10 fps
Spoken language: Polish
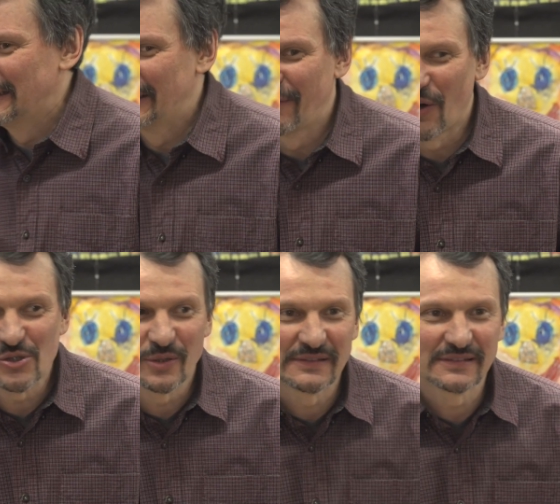
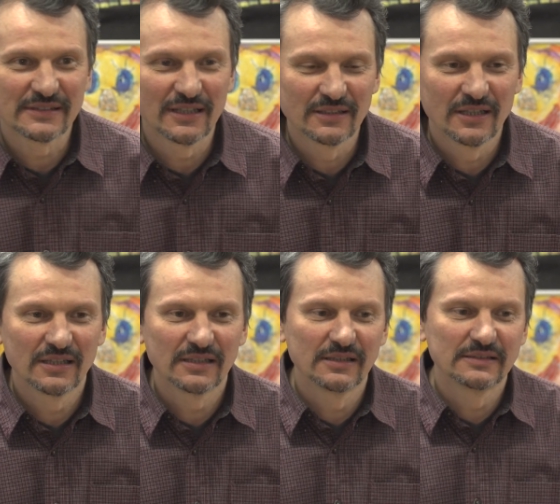Tworząc ten
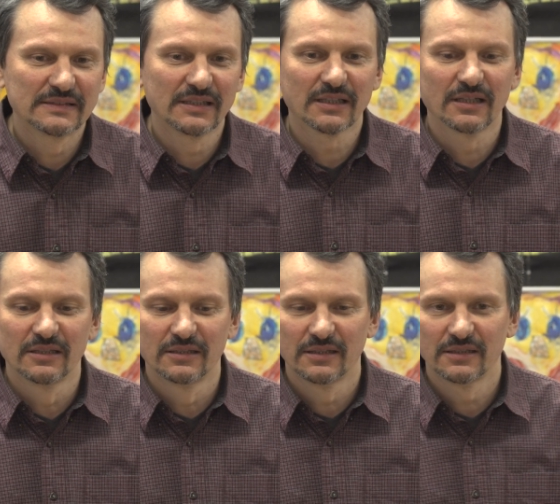
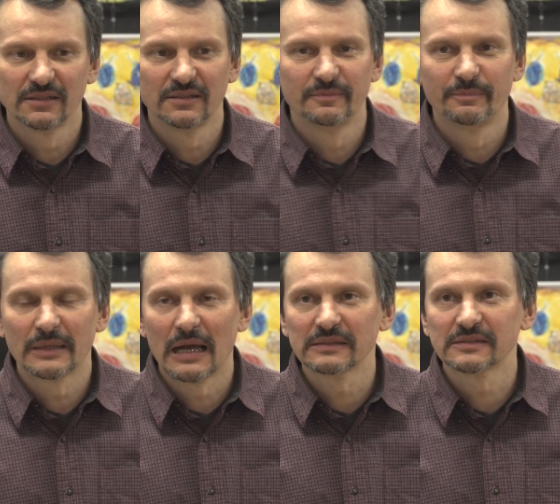cykl
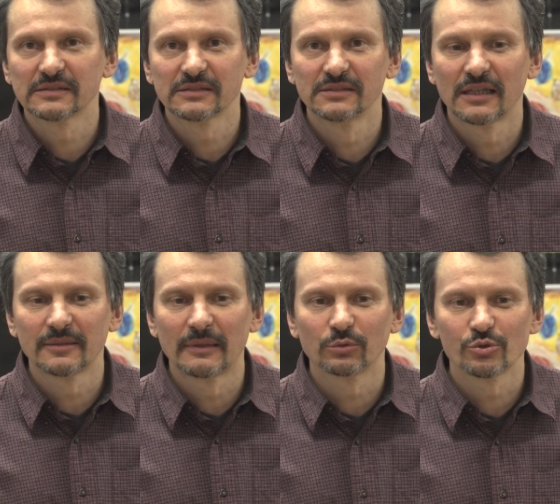prac na
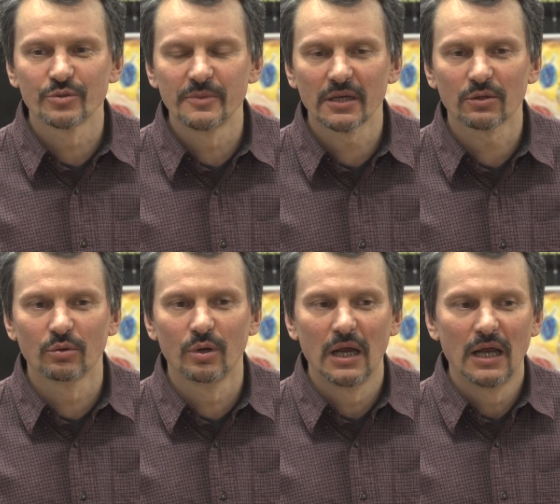temat
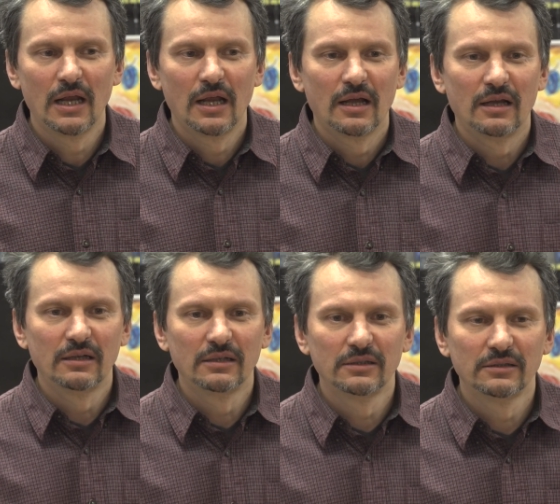uśmiechu,
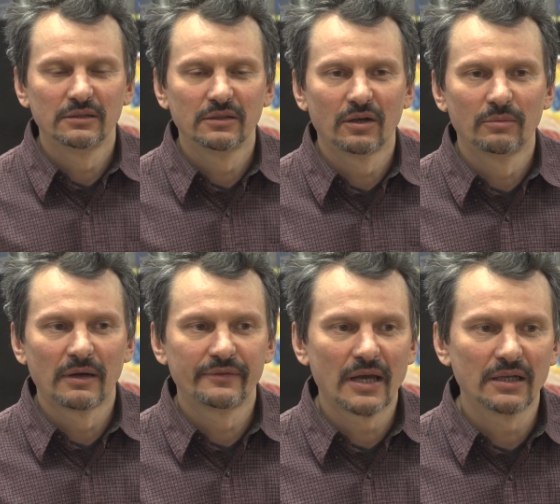E,
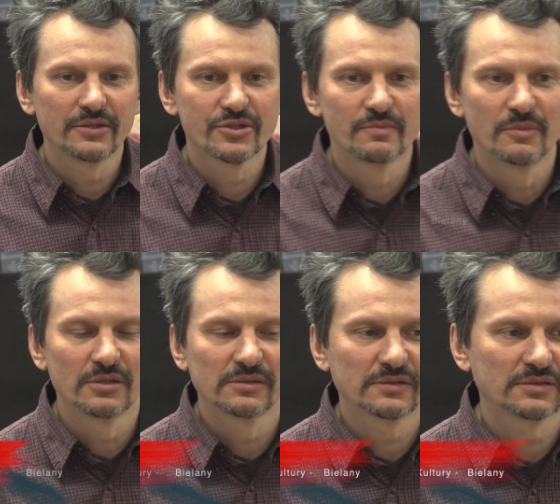
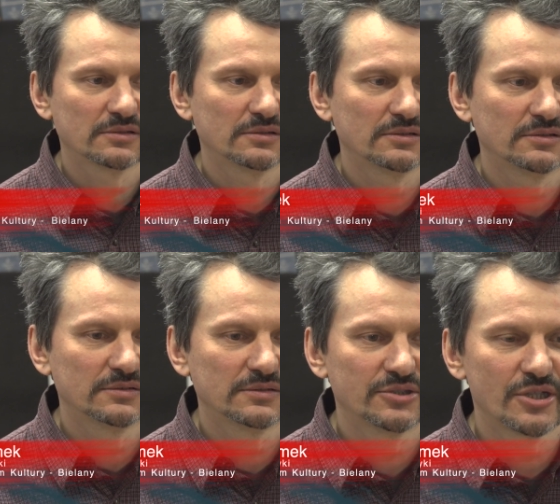omawialiśmy z, e,
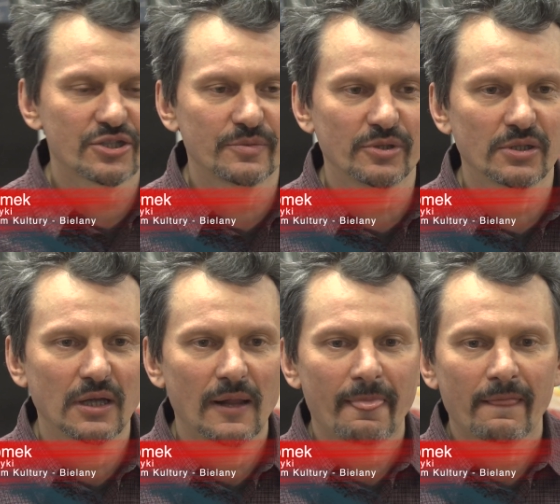z dziećmi
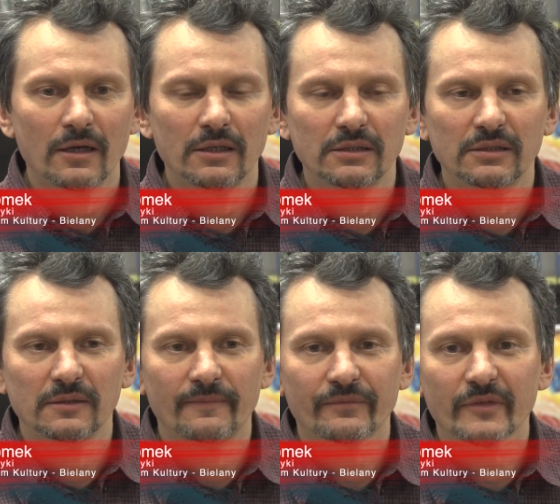e,
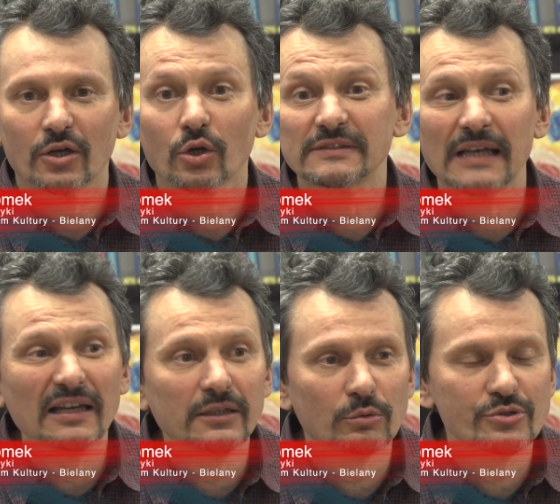
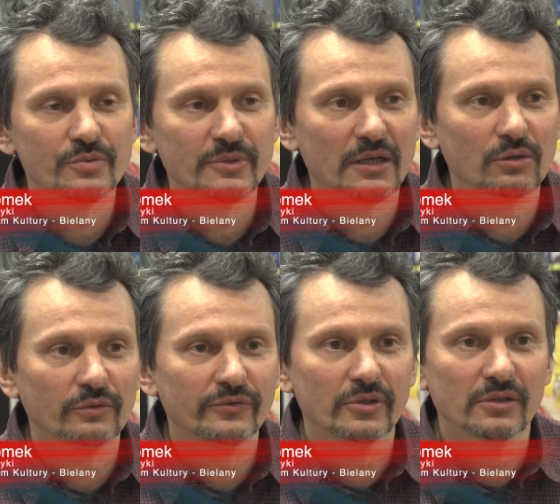rodzaje uśmiechu.